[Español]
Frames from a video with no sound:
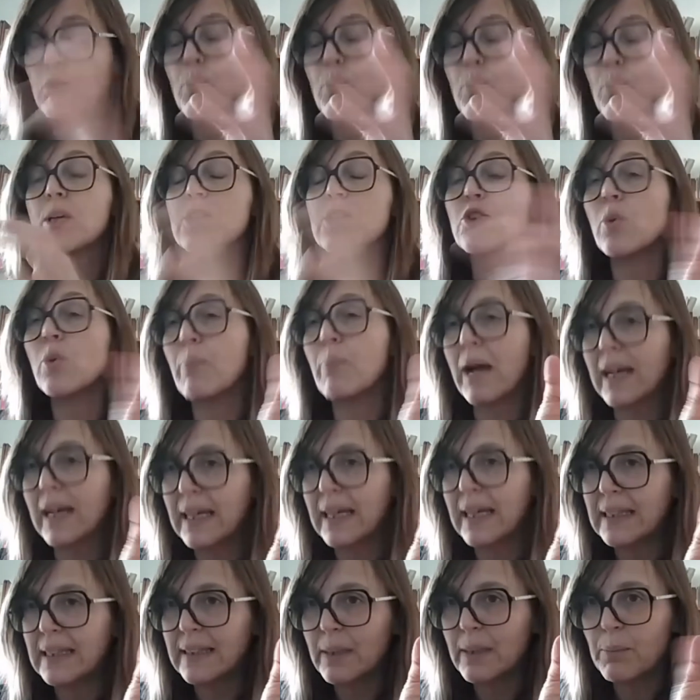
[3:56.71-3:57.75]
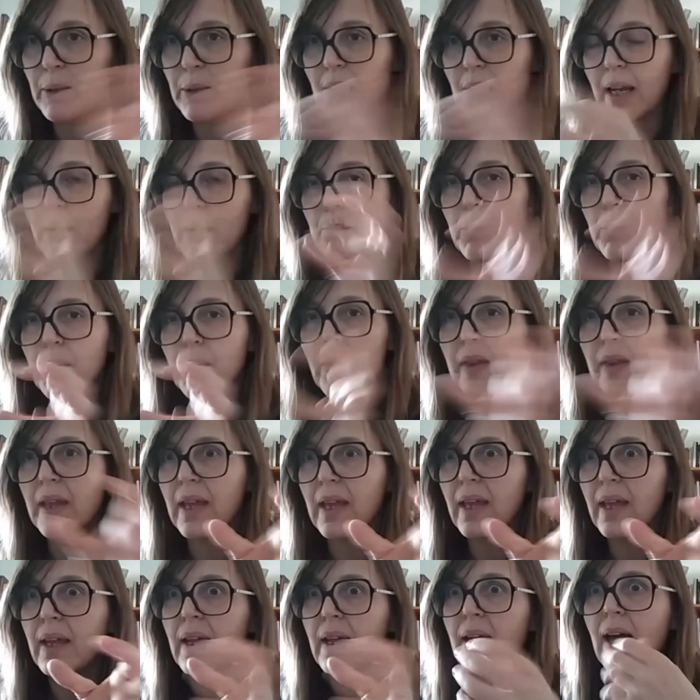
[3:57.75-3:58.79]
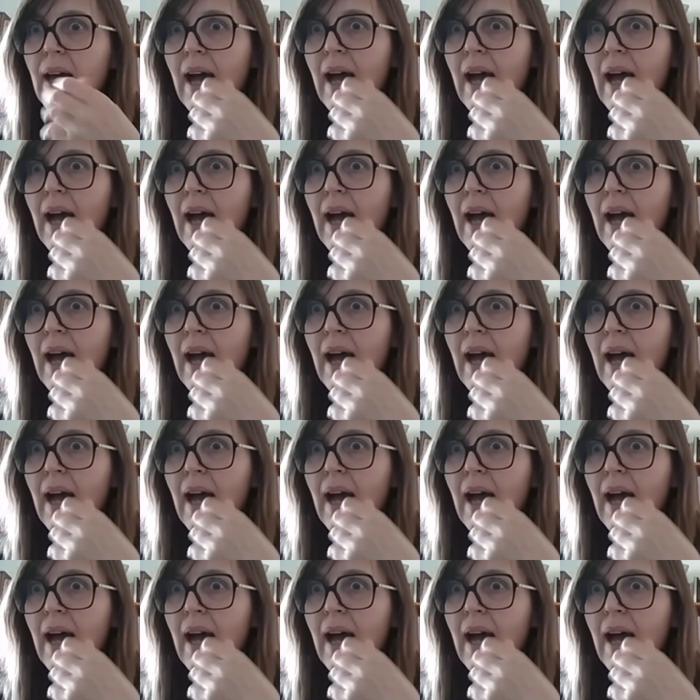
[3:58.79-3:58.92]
el supuesto paquete, por ejemplo, de